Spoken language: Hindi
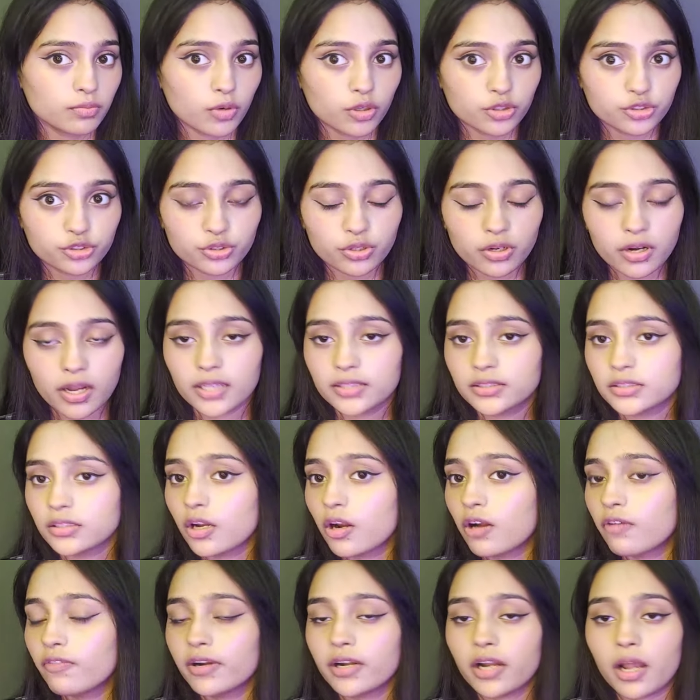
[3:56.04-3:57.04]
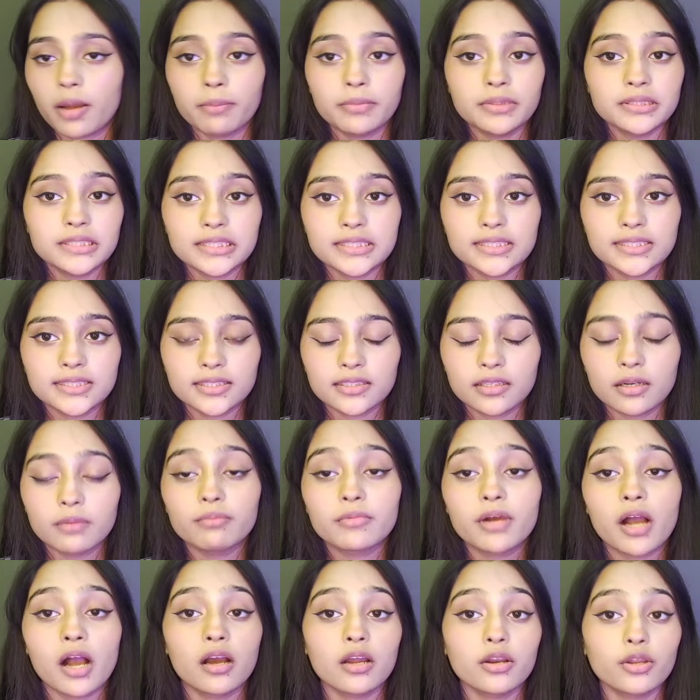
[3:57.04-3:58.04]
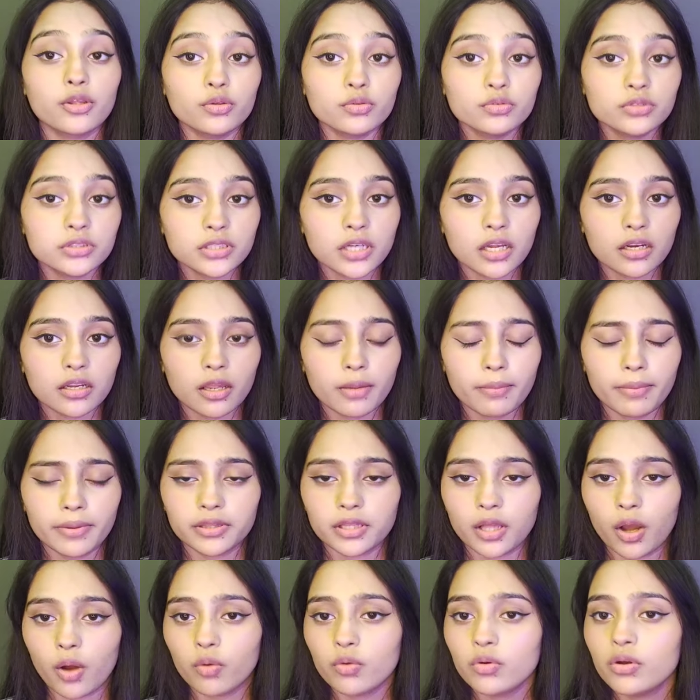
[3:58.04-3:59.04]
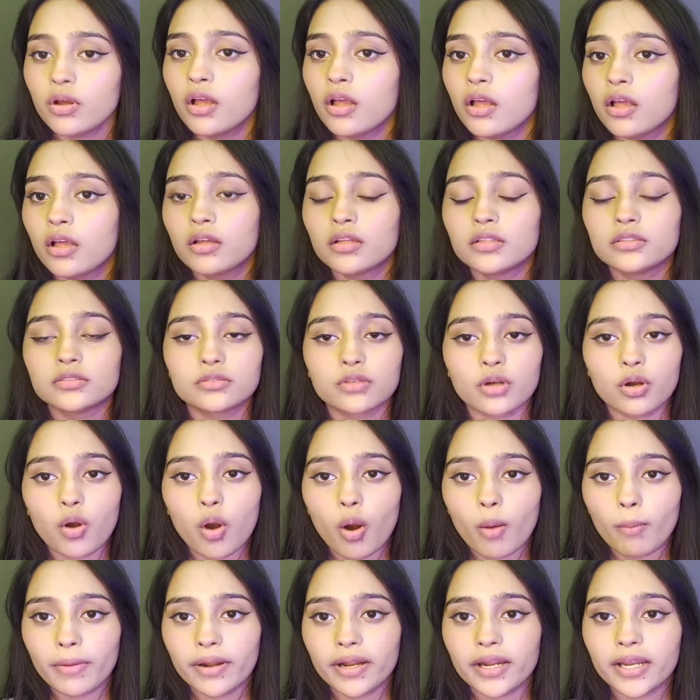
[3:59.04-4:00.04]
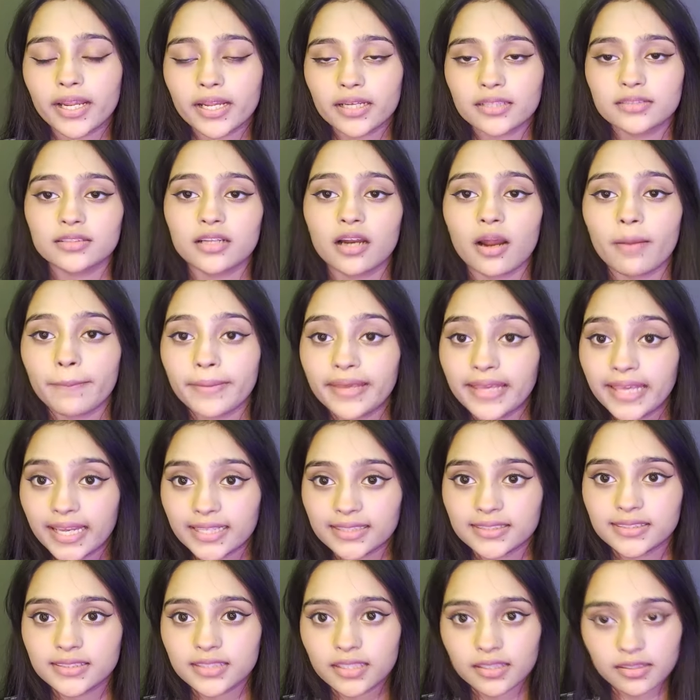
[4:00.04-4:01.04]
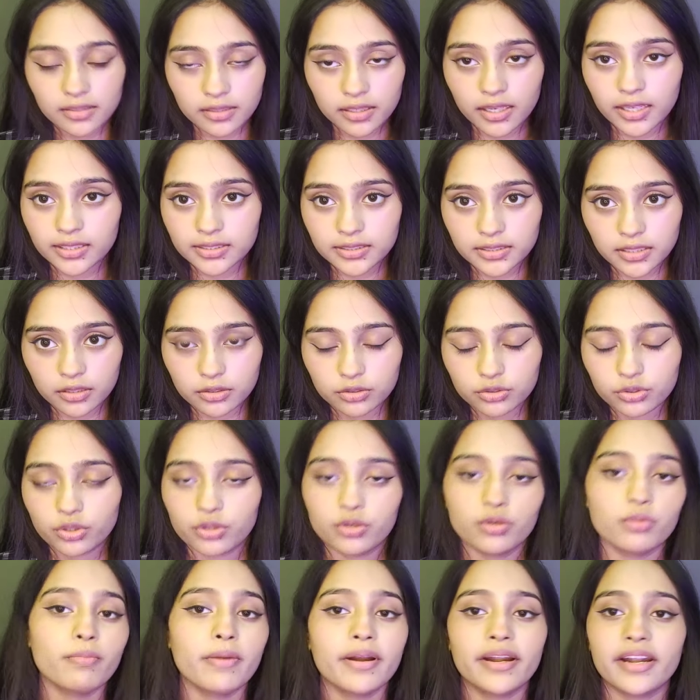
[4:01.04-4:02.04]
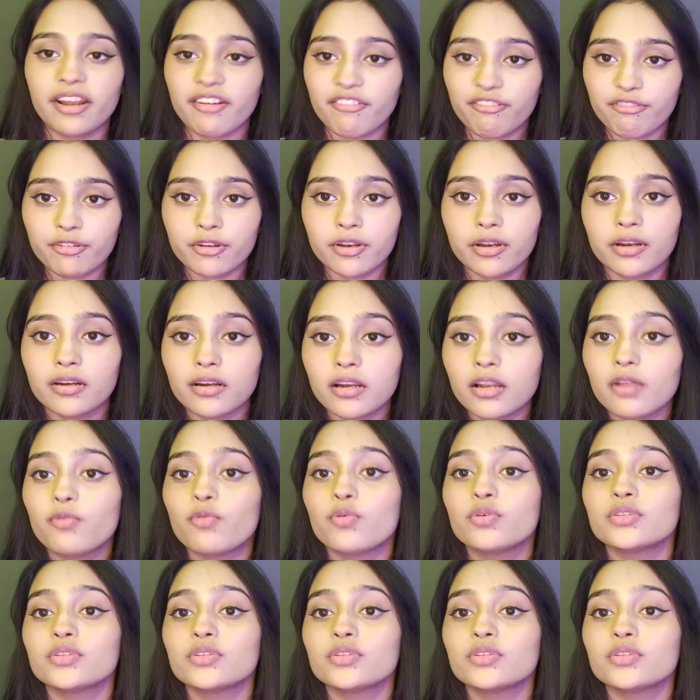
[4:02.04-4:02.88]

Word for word: मॉइस्चराइज़र और विटामिन सी सीरम का अगर यूज़ करके बताऊँ तो कमेंट के अंदर आप येस लिख सकते हो मैं डेफ़िनेटली